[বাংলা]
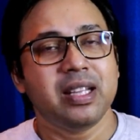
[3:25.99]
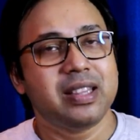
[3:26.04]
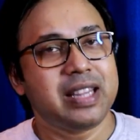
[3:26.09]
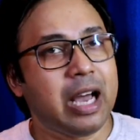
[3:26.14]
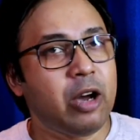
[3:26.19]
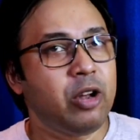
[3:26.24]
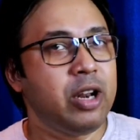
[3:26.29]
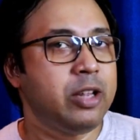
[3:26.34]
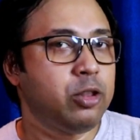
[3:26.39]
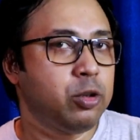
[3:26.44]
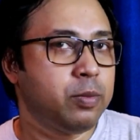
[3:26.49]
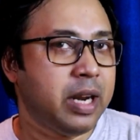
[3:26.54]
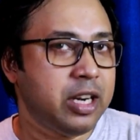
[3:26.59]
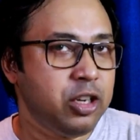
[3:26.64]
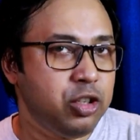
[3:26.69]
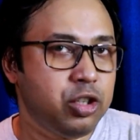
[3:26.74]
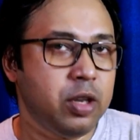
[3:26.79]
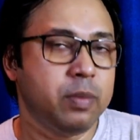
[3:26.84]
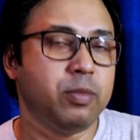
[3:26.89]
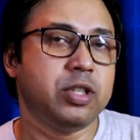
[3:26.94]
তাহলে তোমরা
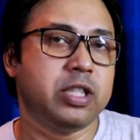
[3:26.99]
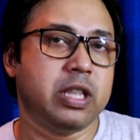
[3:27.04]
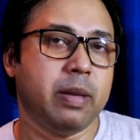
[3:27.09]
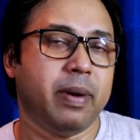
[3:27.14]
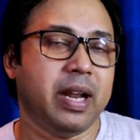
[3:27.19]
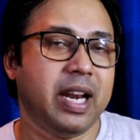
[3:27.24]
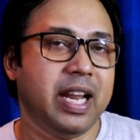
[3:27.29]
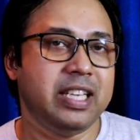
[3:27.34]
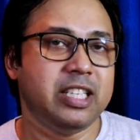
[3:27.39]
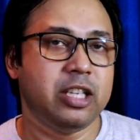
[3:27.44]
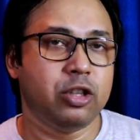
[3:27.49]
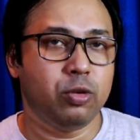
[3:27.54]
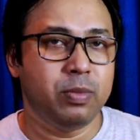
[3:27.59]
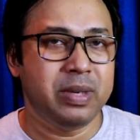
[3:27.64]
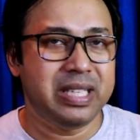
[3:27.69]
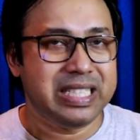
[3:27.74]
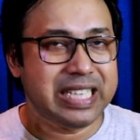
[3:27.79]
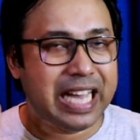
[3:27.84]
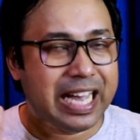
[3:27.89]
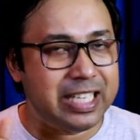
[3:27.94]
নিশ্চয়ই বুঝতে পারলে যে
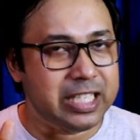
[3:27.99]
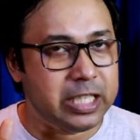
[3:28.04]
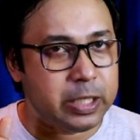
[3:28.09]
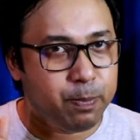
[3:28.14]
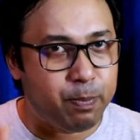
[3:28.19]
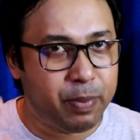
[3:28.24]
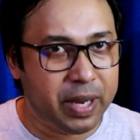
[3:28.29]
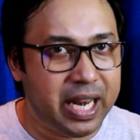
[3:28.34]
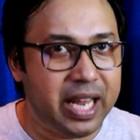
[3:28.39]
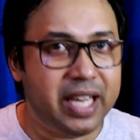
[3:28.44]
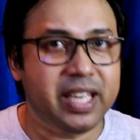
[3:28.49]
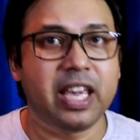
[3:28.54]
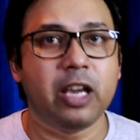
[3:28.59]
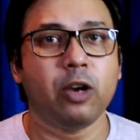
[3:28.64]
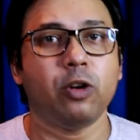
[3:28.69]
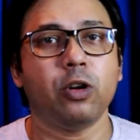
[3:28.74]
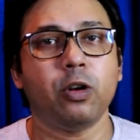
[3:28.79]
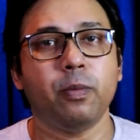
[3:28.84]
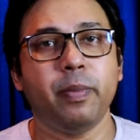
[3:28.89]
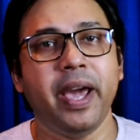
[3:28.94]
তুমি চান্স পেলে কি
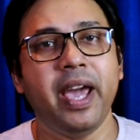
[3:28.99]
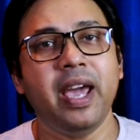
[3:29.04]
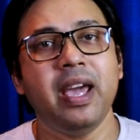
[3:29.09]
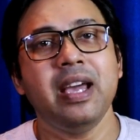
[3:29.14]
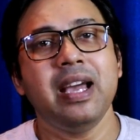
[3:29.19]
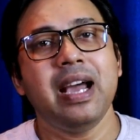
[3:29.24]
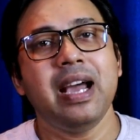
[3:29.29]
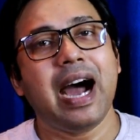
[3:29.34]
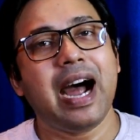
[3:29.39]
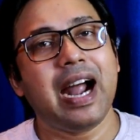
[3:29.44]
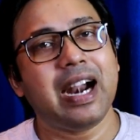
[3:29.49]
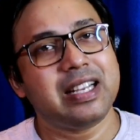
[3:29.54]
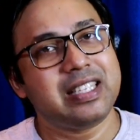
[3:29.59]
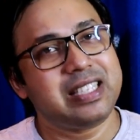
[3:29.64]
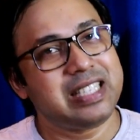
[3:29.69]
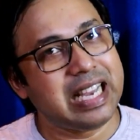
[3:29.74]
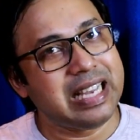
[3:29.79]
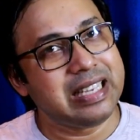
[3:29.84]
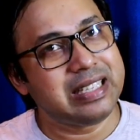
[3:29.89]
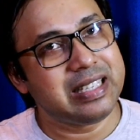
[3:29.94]
করবে আর
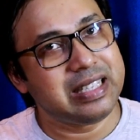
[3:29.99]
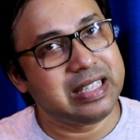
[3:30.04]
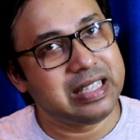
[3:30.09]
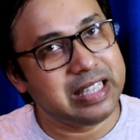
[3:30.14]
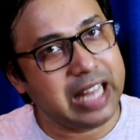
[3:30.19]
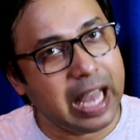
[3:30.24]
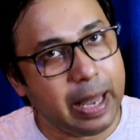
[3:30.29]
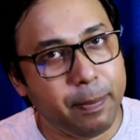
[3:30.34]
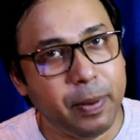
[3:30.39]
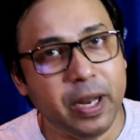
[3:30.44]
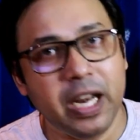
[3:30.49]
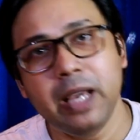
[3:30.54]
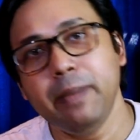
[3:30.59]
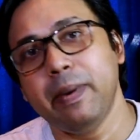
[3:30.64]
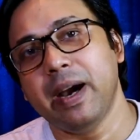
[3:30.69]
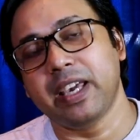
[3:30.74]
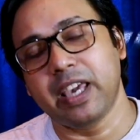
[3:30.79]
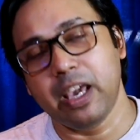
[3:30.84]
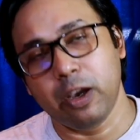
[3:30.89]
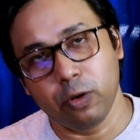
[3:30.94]
চান্স না পেলেই
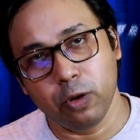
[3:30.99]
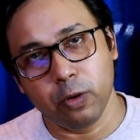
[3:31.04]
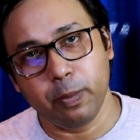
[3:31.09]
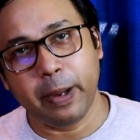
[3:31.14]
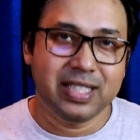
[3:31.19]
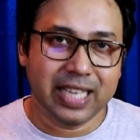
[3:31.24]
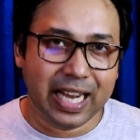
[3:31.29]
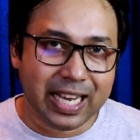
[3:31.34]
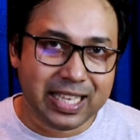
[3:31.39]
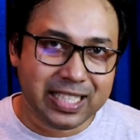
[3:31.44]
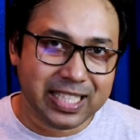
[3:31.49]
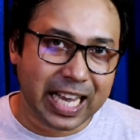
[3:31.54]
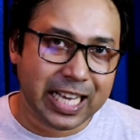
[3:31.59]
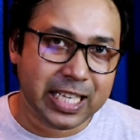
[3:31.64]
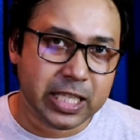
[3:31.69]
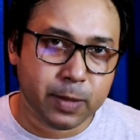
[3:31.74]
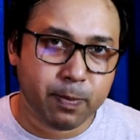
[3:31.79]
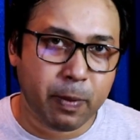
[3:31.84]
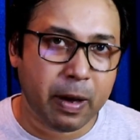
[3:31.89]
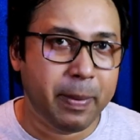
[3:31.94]
বা কী করবে যারা
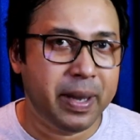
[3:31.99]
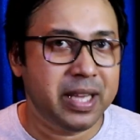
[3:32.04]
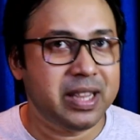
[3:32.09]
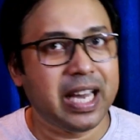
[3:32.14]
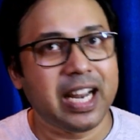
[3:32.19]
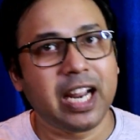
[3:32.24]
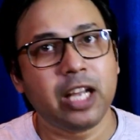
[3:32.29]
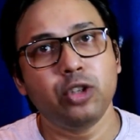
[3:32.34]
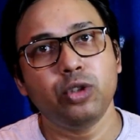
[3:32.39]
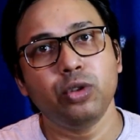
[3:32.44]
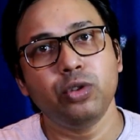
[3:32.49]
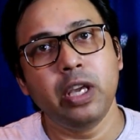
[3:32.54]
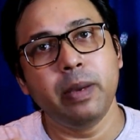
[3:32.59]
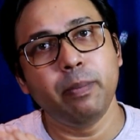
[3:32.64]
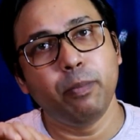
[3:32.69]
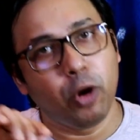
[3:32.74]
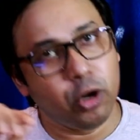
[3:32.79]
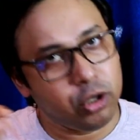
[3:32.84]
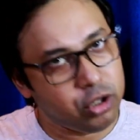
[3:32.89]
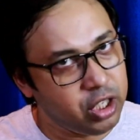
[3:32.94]
চান্স পাবে তারা যদি
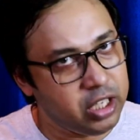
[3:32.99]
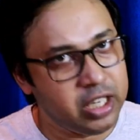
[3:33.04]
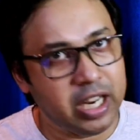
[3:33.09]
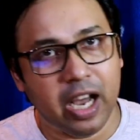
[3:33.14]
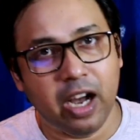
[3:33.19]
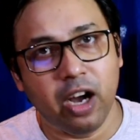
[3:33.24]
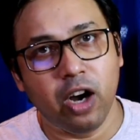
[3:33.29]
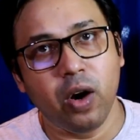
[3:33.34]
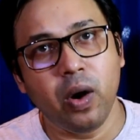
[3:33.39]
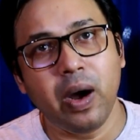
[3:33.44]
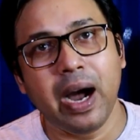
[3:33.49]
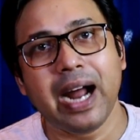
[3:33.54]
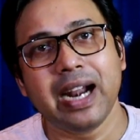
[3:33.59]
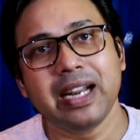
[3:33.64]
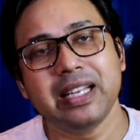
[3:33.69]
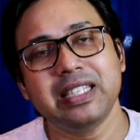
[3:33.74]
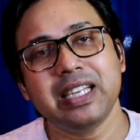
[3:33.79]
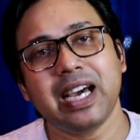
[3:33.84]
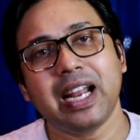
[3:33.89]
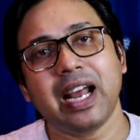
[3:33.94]
ভর্তি না হও
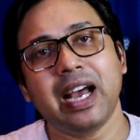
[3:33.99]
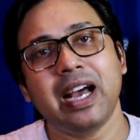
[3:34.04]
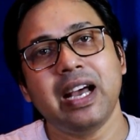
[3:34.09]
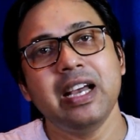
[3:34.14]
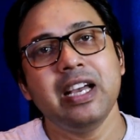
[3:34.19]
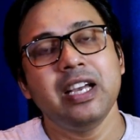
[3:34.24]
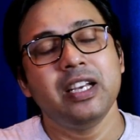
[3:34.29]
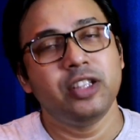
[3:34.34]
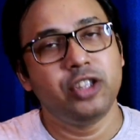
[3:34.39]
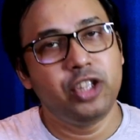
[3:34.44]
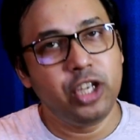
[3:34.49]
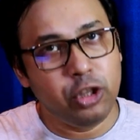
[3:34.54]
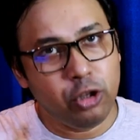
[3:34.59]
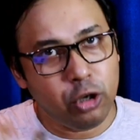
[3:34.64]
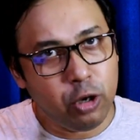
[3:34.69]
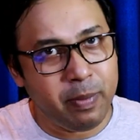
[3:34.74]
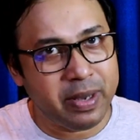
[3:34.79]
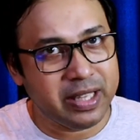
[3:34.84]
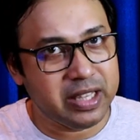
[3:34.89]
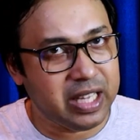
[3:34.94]
আর যারা
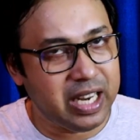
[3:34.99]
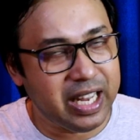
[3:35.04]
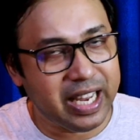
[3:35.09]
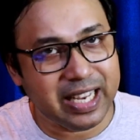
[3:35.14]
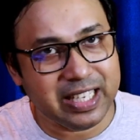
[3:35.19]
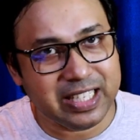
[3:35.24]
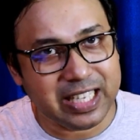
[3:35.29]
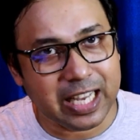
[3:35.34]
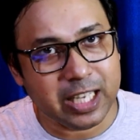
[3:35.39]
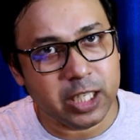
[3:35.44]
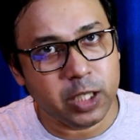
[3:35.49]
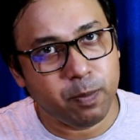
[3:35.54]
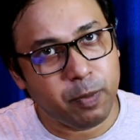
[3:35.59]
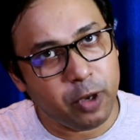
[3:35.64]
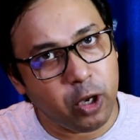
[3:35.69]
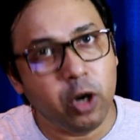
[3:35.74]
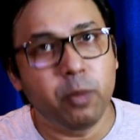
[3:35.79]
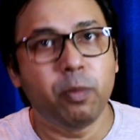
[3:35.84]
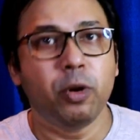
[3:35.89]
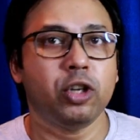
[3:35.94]
দ্বিতীয় মেধা তালিকা চান্স
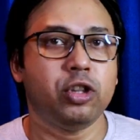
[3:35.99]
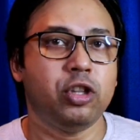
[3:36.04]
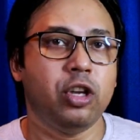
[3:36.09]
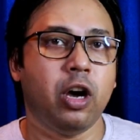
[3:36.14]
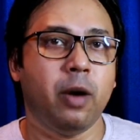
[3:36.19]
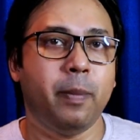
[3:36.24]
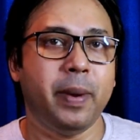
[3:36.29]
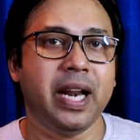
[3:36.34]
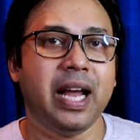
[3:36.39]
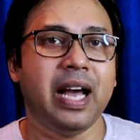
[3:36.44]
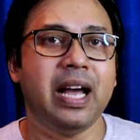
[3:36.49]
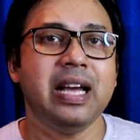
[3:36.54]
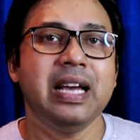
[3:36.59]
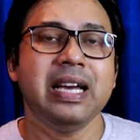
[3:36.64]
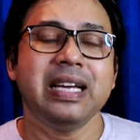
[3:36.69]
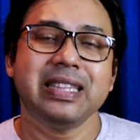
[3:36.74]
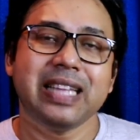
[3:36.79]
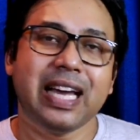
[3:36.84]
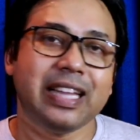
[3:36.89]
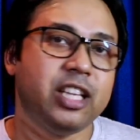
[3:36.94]
পেয়েও ভর্তি হবে না
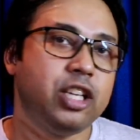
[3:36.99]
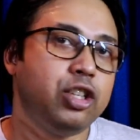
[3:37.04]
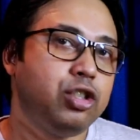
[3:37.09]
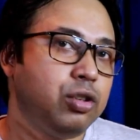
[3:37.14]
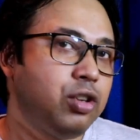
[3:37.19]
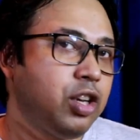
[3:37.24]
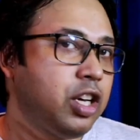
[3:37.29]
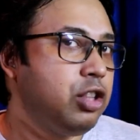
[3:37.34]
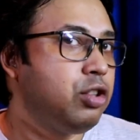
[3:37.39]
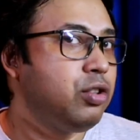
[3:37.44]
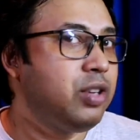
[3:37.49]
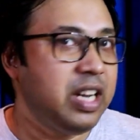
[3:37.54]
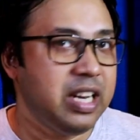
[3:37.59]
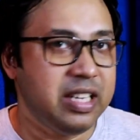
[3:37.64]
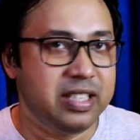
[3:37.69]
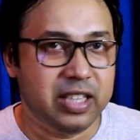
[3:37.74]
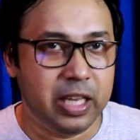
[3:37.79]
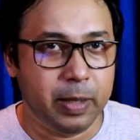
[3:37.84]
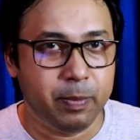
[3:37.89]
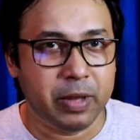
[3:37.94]
তাদের জন্য কিন্তু
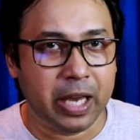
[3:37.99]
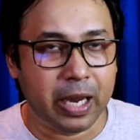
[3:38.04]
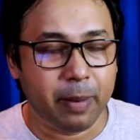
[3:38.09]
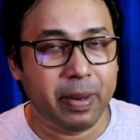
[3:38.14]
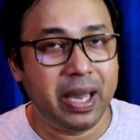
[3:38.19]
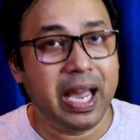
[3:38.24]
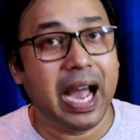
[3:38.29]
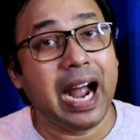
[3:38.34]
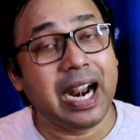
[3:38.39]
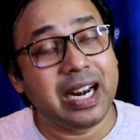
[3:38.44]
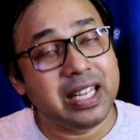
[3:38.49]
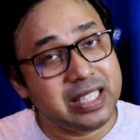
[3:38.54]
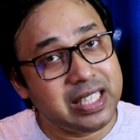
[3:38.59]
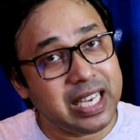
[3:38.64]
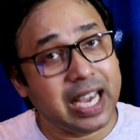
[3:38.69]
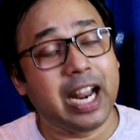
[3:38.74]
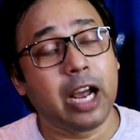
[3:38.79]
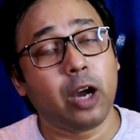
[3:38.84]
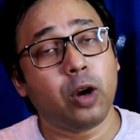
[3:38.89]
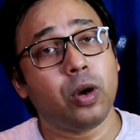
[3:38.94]
রিলিজ টিপ থাকবে আর
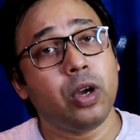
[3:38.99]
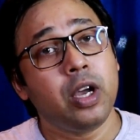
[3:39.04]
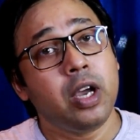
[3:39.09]
যারা